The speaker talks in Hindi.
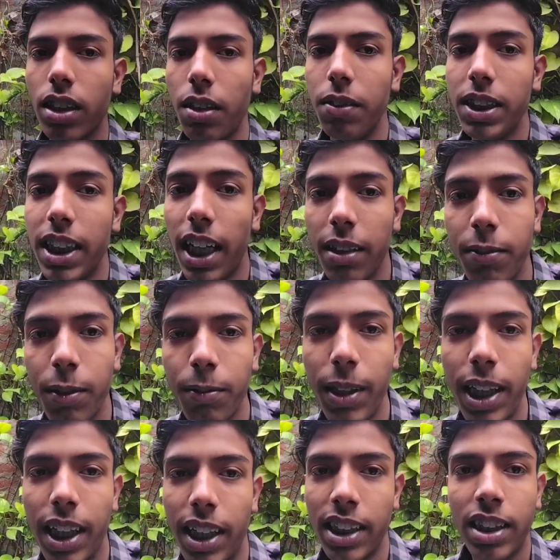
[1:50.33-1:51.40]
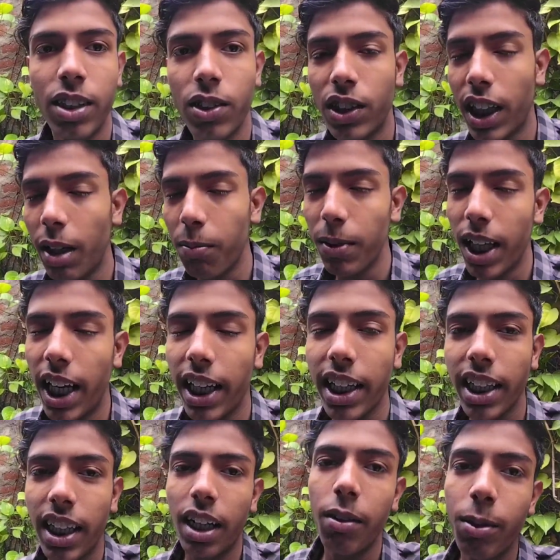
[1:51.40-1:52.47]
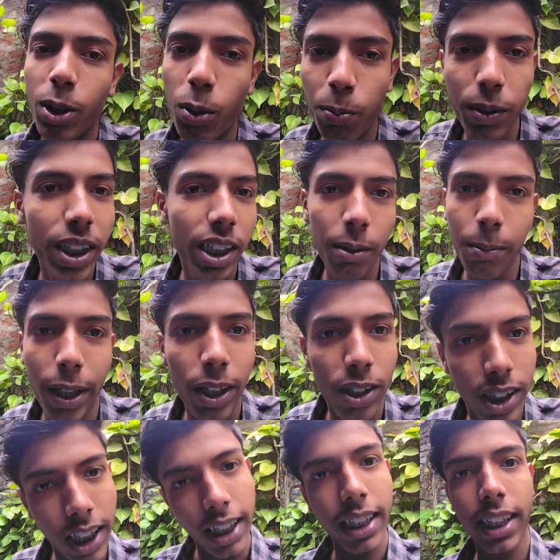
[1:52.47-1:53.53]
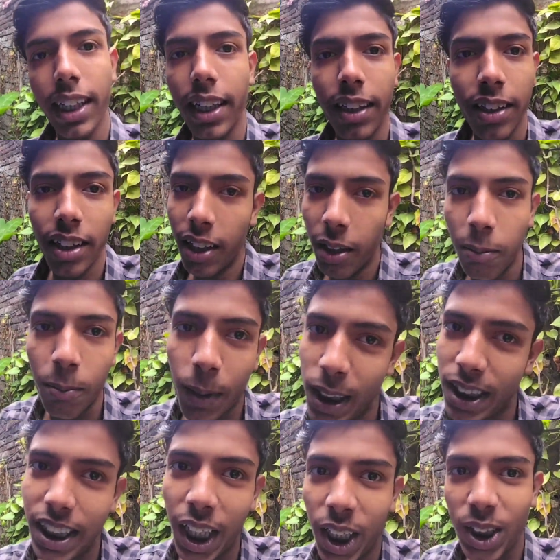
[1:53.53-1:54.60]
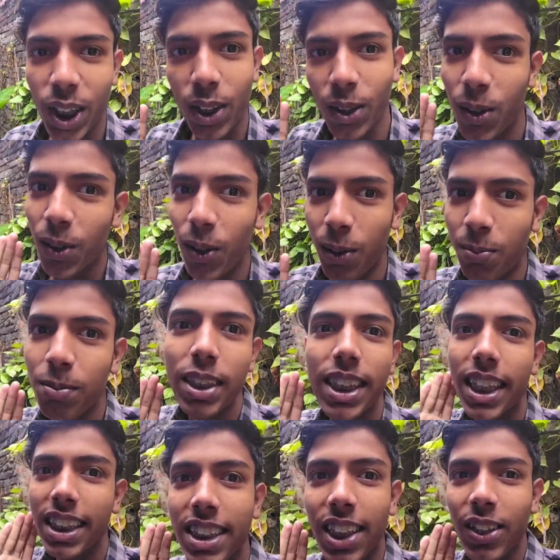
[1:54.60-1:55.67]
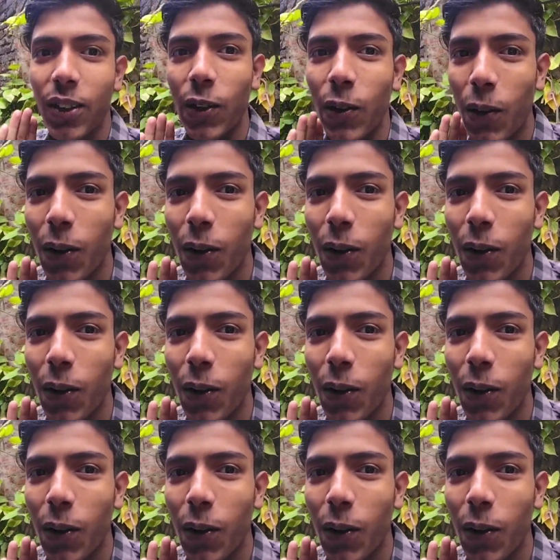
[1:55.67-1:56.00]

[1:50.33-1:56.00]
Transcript: कभी साथ में मिलना तो चाय पिलाएंगे अभी तो पी नहीं पाओगे जानते हैं बस देख सकते हो लोग पी नहीं सकते हो